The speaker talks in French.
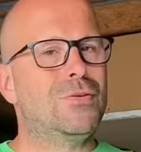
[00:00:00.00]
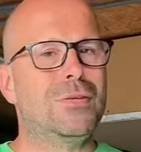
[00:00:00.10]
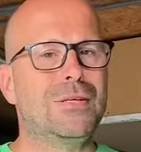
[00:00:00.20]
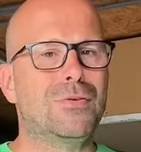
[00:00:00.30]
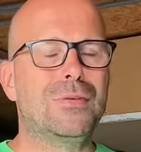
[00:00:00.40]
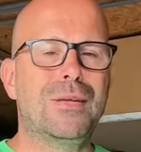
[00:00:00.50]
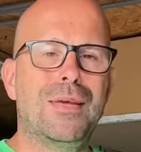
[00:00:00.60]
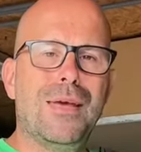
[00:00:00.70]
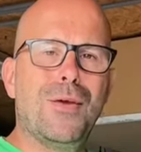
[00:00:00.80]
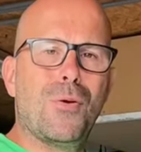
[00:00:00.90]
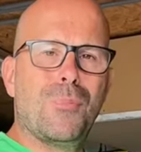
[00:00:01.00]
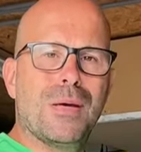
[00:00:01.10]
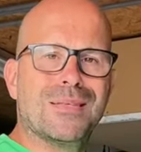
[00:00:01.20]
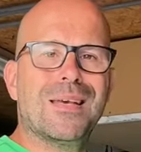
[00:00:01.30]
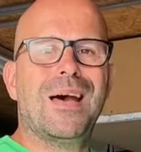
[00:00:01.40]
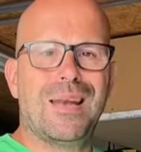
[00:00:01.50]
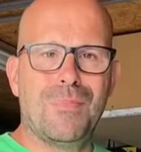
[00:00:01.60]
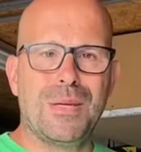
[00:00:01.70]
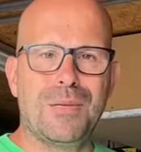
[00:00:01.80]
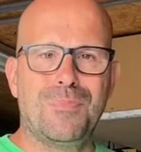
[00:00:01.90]
de discuter et on passe à la
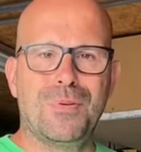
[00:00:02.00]
manip.